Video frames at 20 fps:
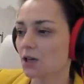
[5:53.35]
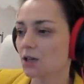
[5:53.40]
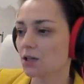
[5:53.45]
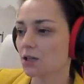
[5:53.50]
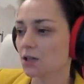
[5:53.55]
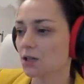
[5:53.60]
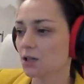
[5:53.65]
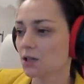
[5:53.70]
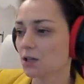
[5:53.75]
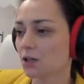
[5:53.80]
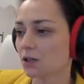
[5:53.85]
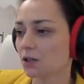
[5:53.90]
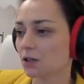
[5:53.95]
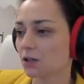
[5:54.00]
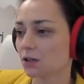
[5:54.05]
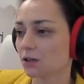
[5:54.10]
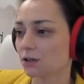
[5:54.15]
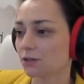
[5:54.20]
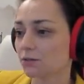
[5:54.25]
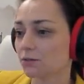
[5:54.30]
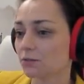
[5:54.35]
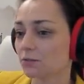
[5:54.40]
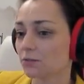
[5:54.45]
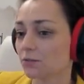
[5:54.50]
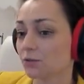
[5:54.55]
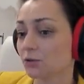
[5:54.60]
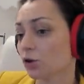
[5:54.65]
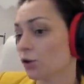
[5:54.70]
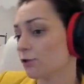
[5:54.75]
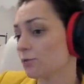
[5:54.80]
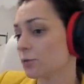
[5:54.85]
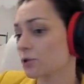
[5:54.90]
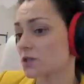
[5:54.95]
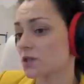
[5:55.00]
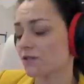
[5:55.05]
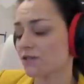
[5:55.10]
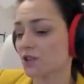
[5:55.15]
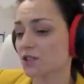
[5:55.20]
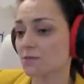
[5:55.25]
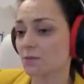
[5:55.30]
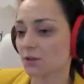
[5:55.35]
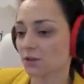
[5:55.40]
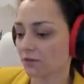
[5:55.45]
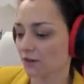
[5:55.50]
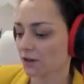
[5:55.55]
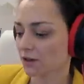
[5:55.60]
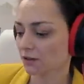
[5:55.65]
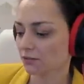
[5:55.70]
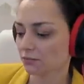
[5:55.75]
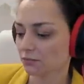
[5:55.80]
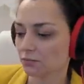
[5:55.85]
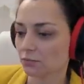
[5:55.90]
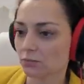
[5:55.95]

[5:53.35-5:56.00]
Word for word: и э, вновь после ферзь b2